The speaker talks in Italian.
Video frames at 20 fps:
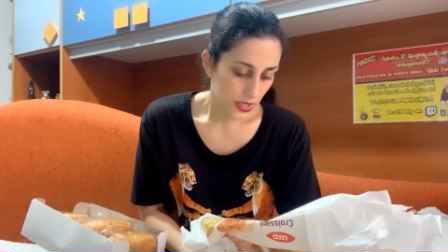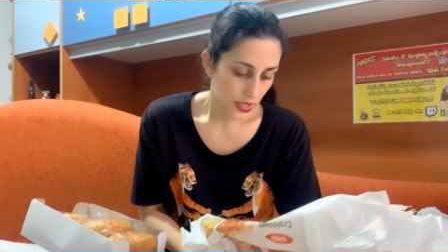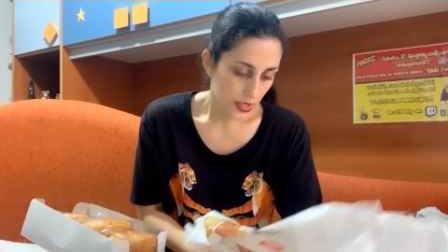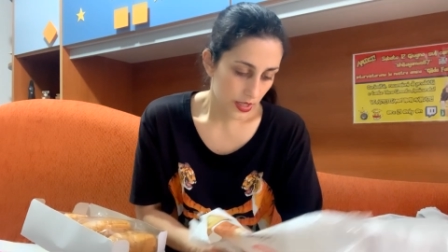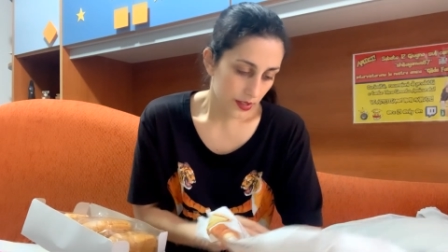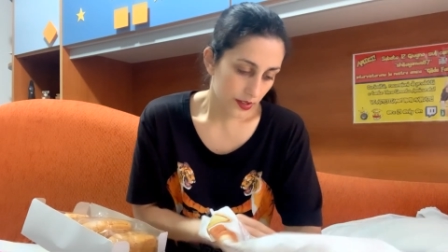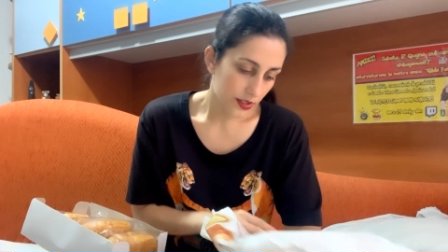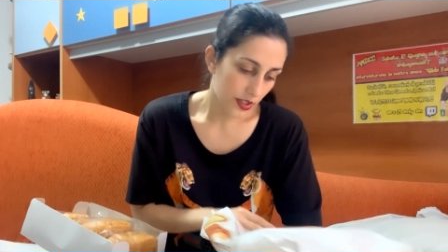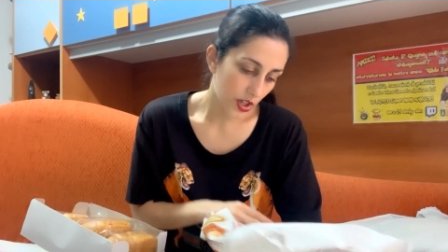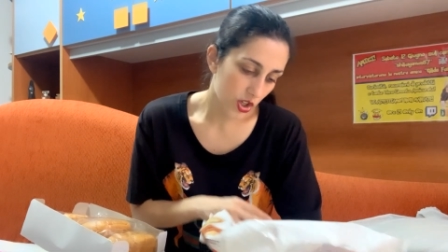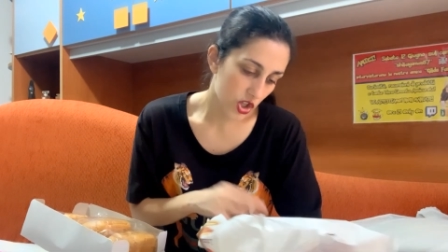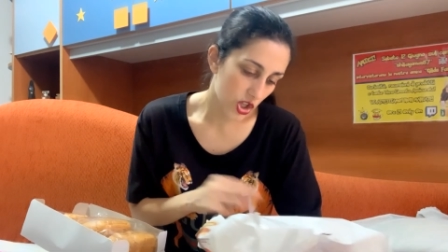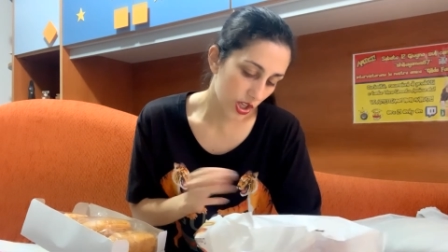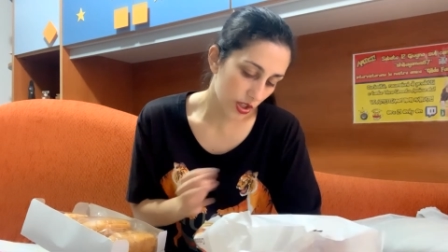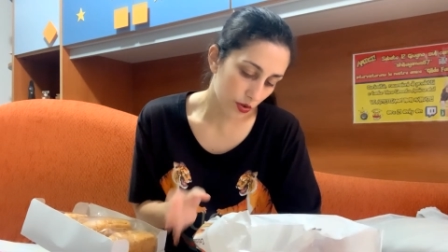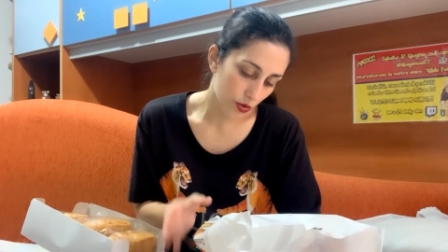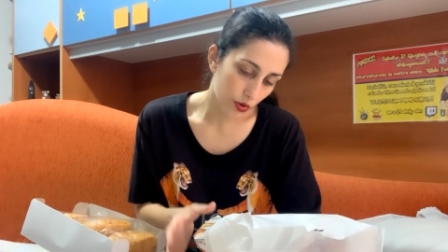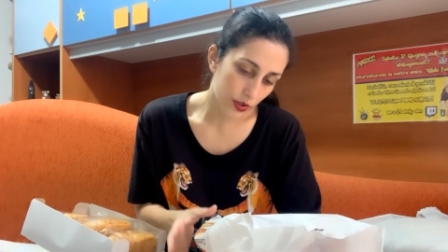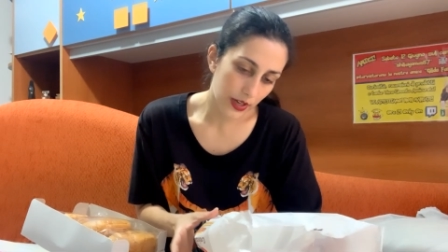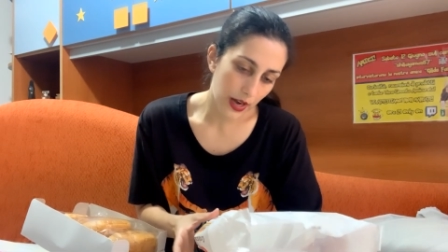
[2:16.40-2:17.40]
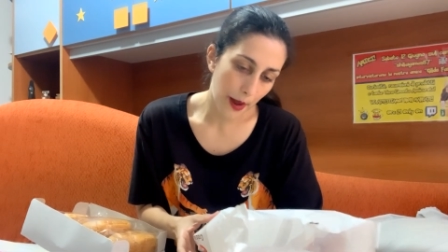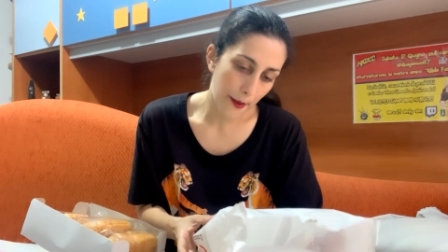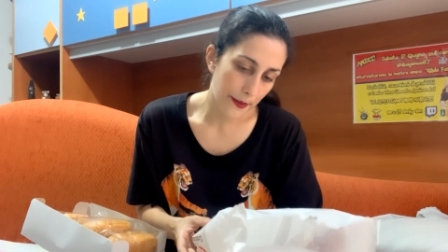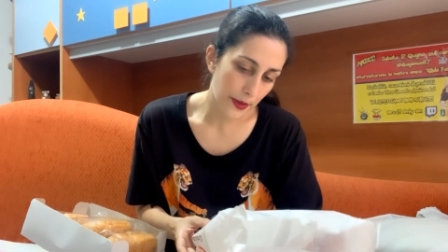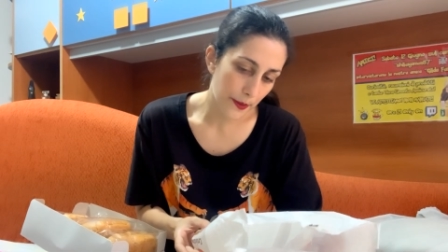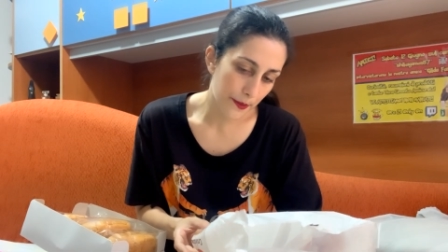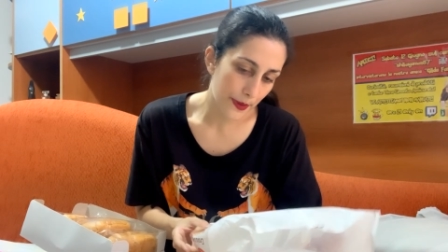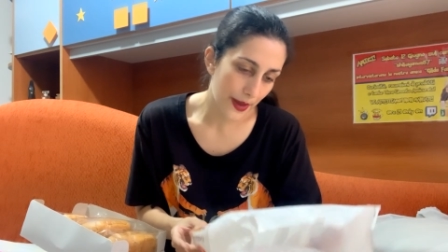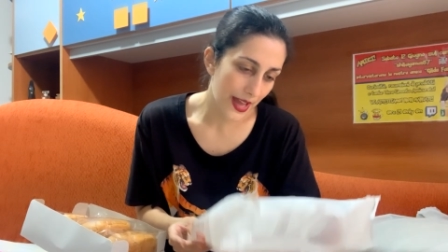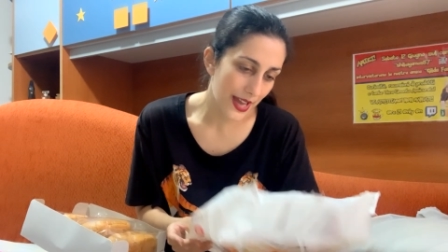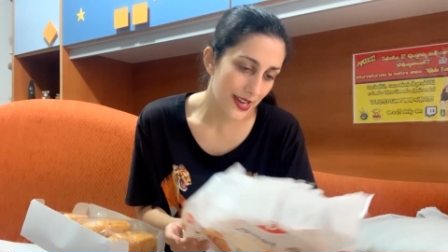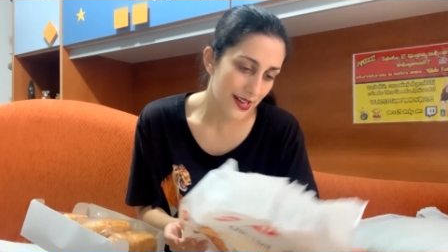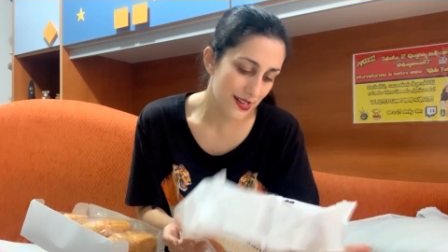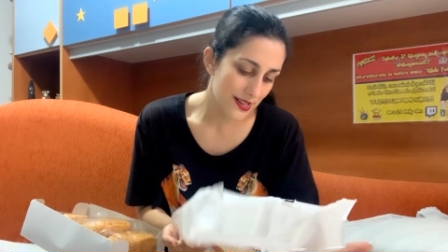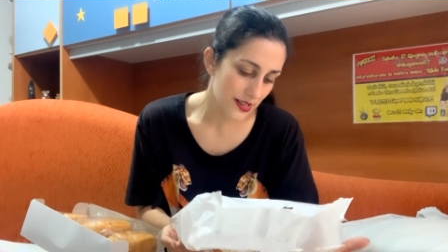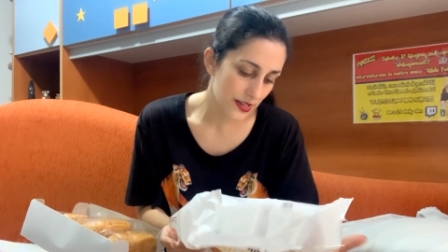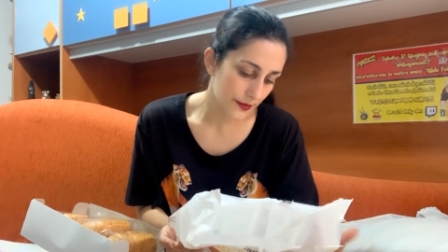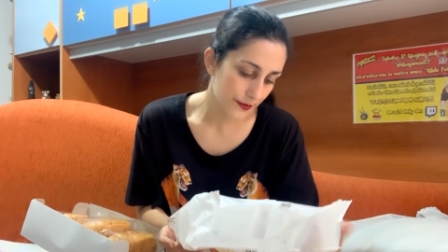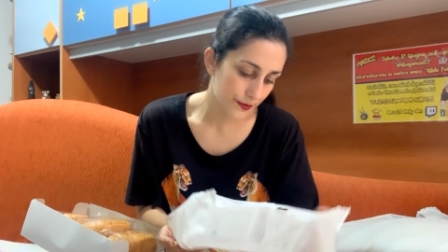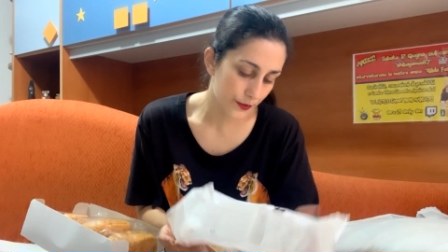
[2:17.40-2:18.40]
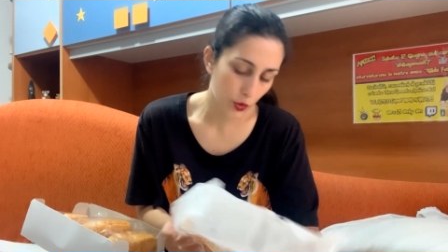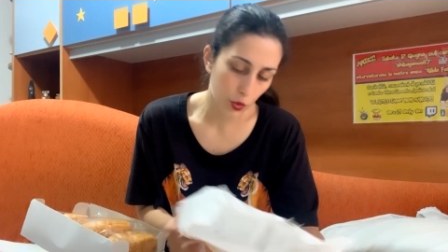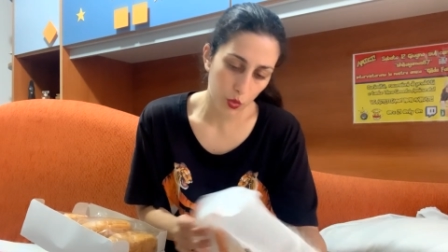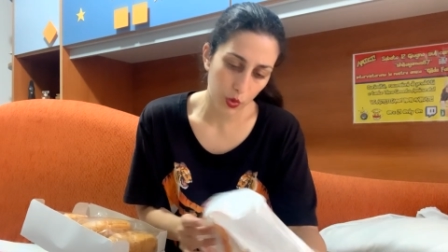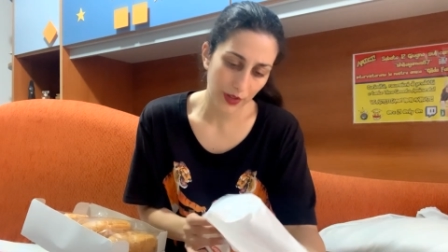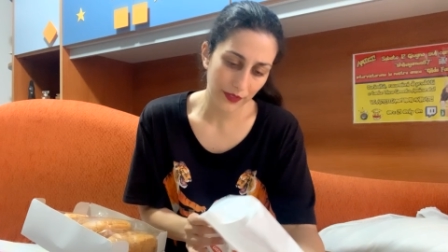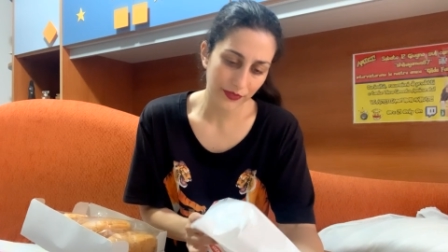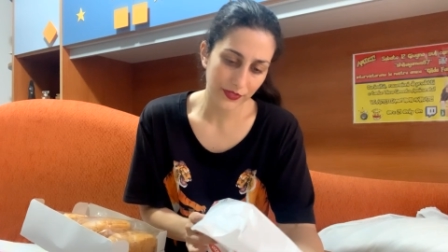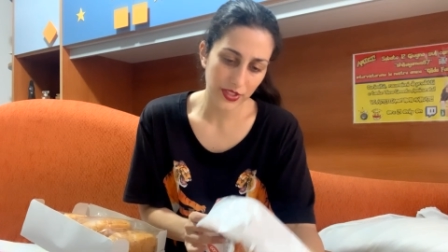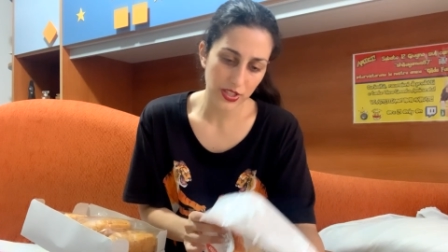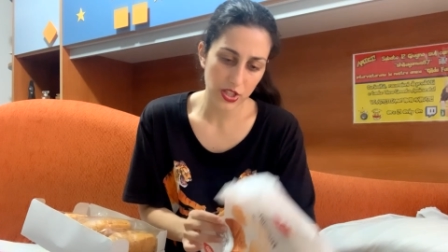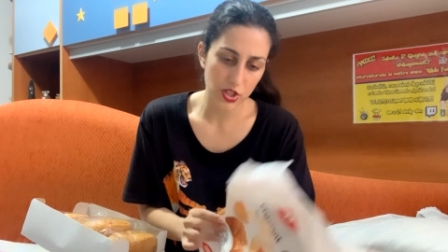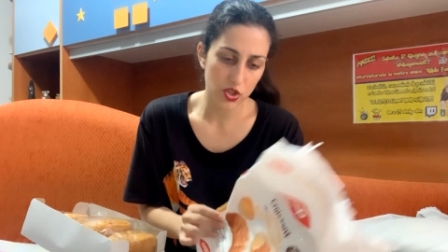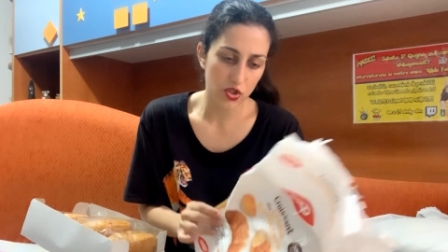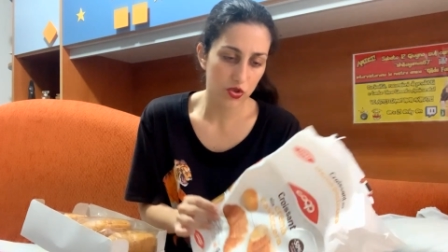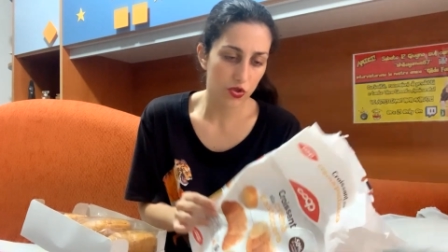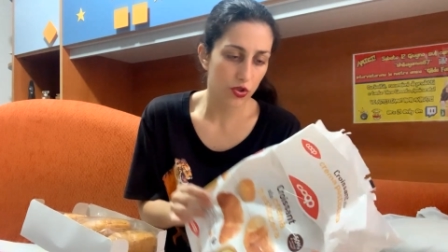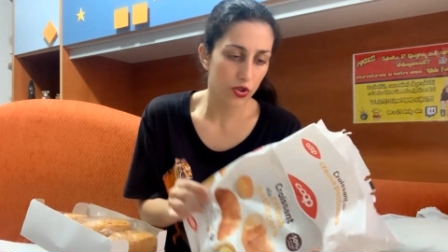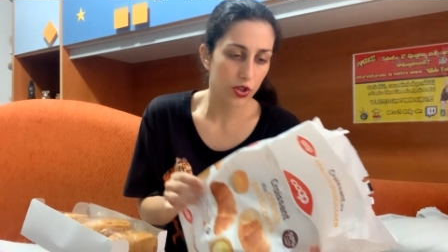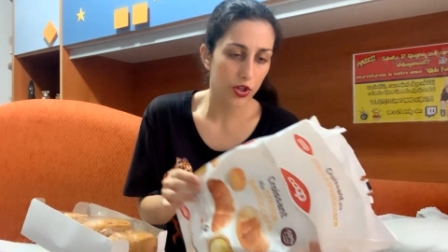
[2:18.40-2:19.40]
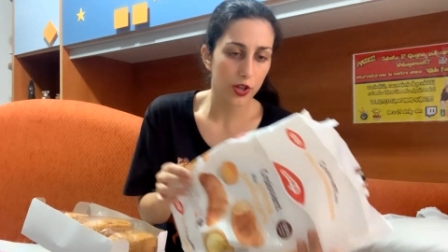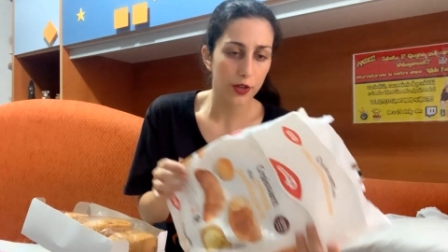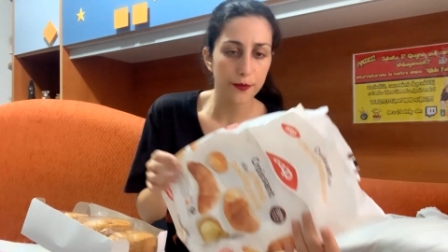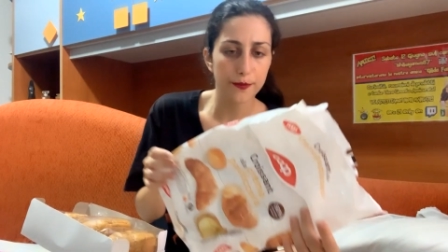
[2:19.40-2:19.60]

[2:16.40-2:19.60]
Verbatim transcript: 300 grammi per, quanti ne sono?